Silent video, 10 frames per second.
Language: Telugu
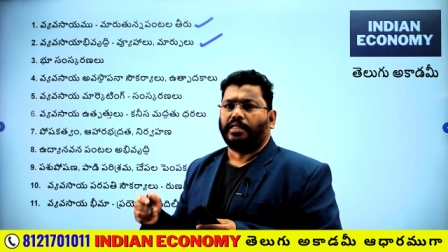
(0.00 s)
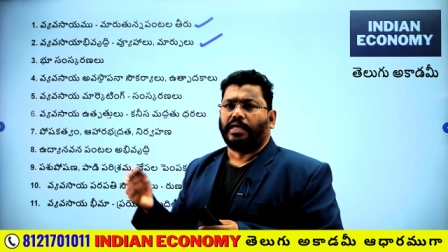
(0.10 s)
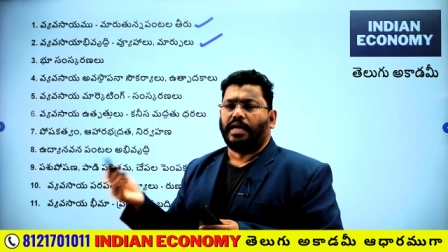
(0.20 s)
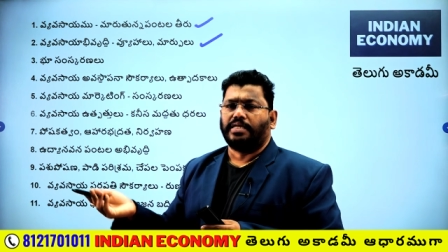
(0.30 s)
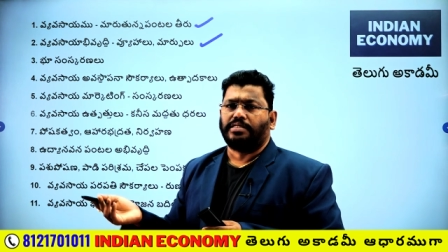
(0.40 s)
గత
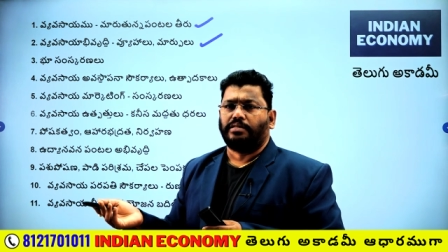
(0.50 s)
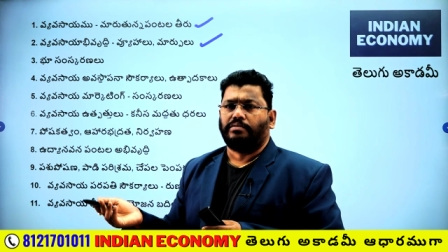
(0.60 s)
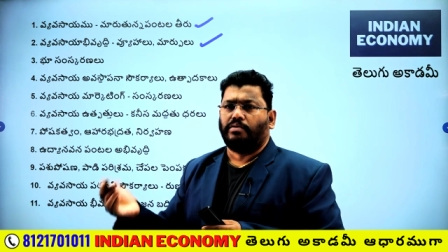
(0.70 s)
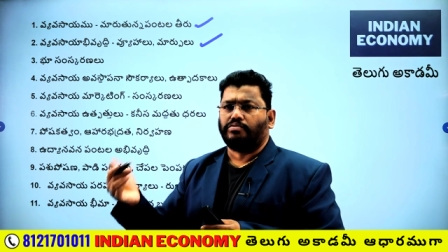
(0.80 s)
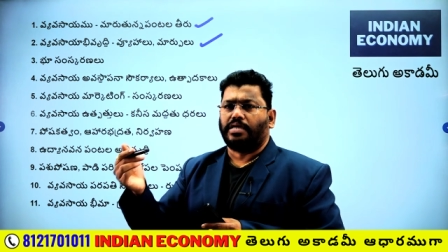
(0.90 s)
క్లాసు
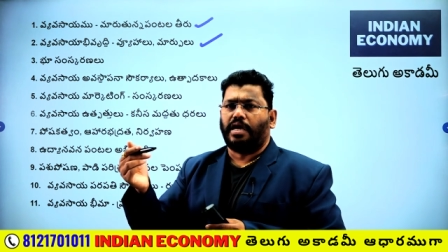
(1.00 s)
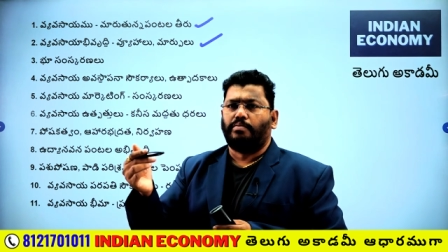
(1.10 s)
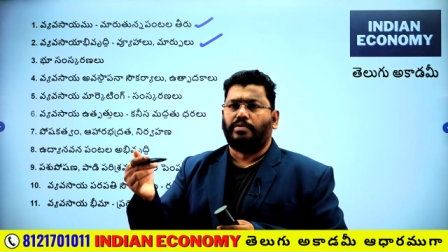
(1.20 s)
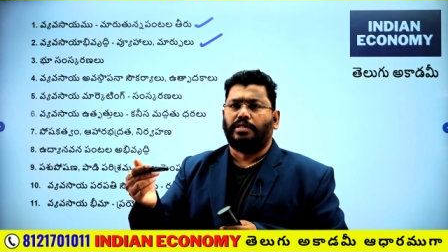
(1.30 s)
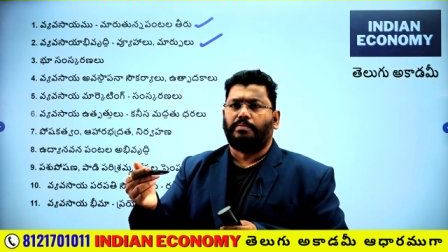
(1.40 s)
వ్యవసాయ
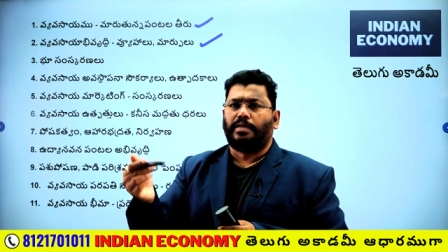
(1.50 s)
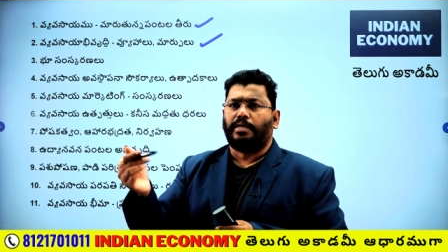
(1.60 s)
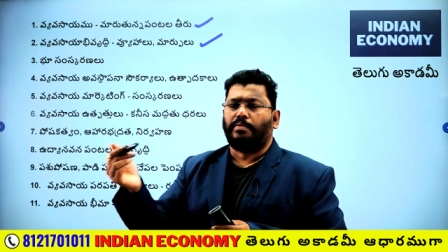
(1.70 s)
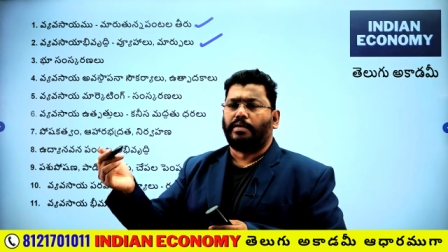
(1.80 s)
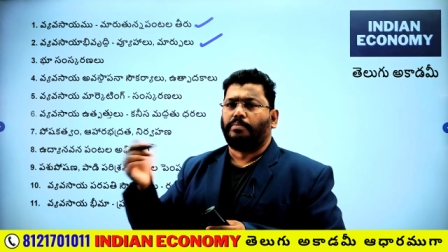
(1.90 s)
అభివృద్ధి పంట
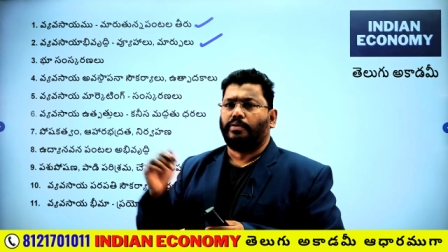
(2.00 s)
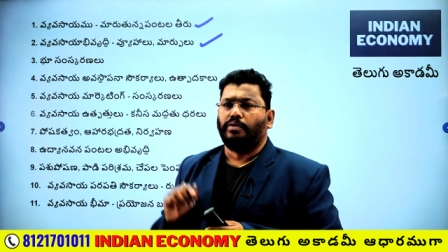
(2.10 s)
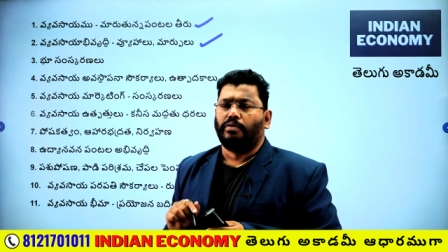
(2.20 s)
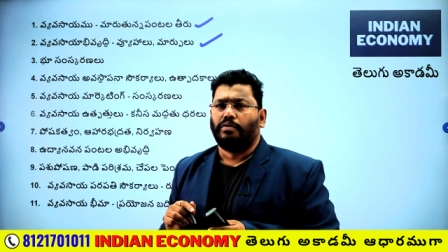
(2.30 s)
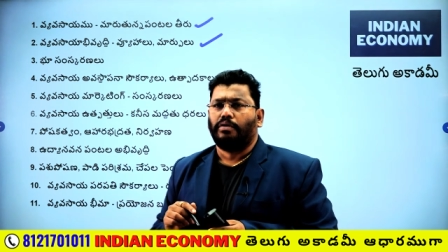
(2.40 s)
మార్పుల్లో